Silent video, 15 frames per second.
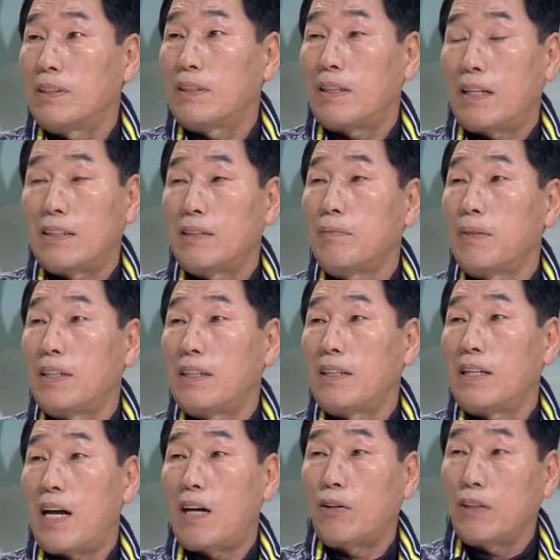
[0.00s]
가정 배달을
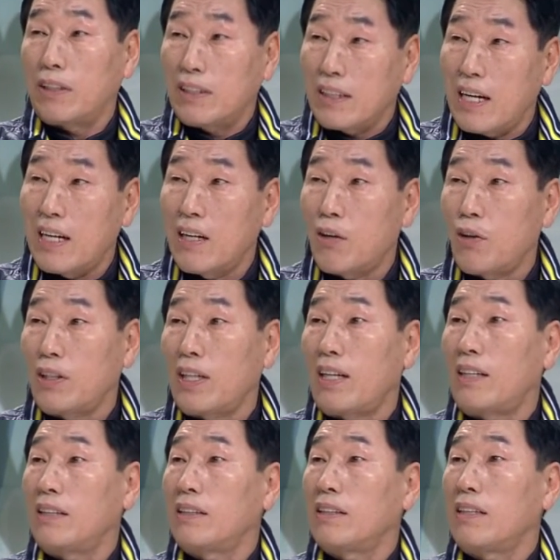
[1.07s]
하루 그날 나온
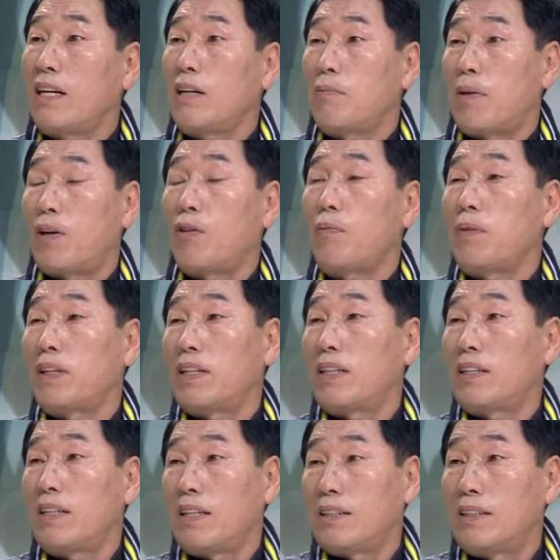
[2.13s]
날을 그날 바로
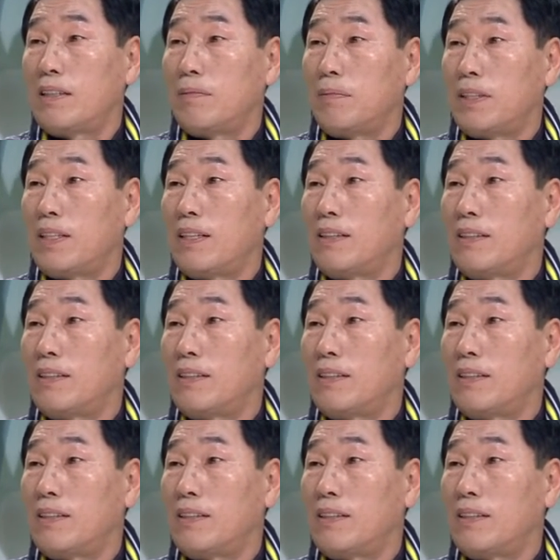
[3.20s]
배달을 해드립니다.